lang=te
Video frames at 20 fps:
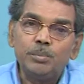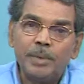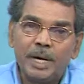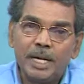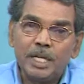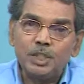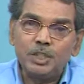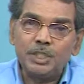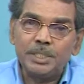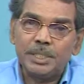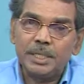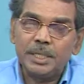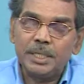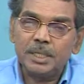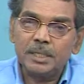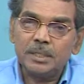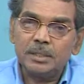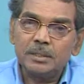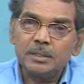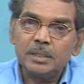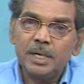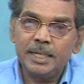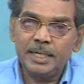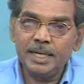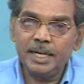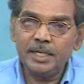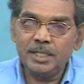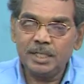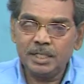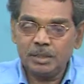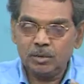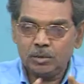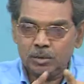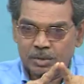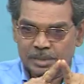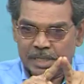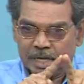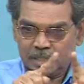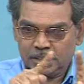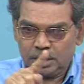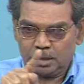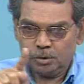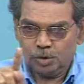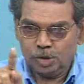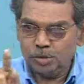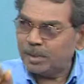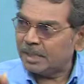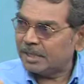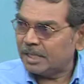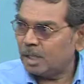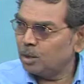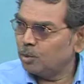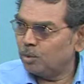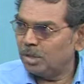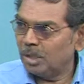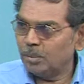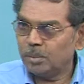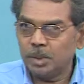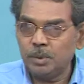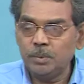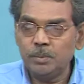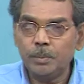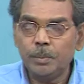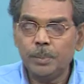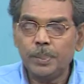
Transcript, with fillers: మనిషి అంటే ఏంటి స్ట్రక్చర్ గురించి మాట్లాడుకున్నాం మనం